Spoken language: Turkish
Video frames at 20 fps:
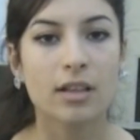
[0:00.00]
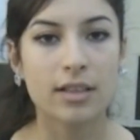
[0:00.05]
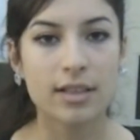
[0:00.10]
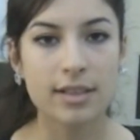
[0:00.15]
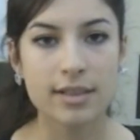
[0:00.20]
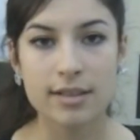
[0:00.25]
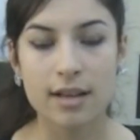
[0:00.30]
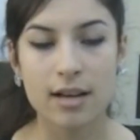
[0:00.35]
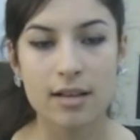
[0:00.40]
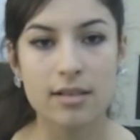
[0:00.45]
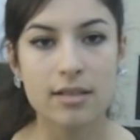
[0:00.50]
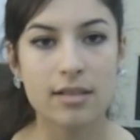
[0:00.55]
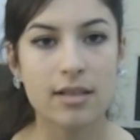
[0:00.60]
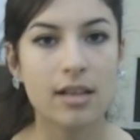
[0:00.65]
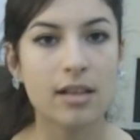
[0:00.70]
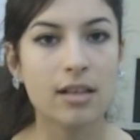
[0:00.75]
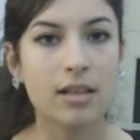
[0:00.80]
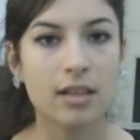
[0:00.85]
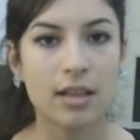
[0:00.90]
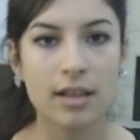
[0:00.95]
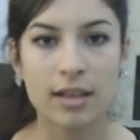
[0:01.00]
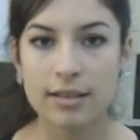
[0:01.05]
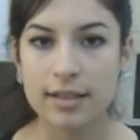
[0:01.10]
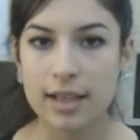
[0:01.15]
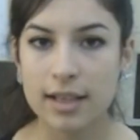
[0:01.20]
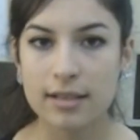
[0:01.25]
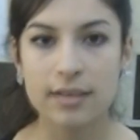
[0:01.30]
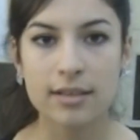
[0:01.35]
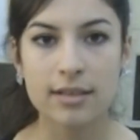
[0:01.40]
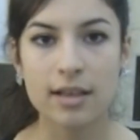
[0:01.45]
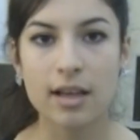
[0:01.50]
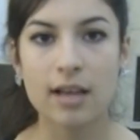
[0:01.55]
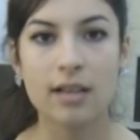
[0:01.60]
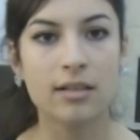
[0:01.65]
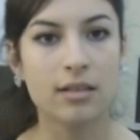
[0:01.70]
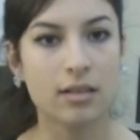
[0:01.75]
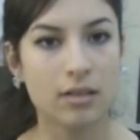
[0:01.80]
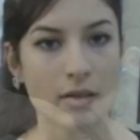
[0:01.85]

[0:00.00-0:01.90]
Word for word: istersek e, tekniker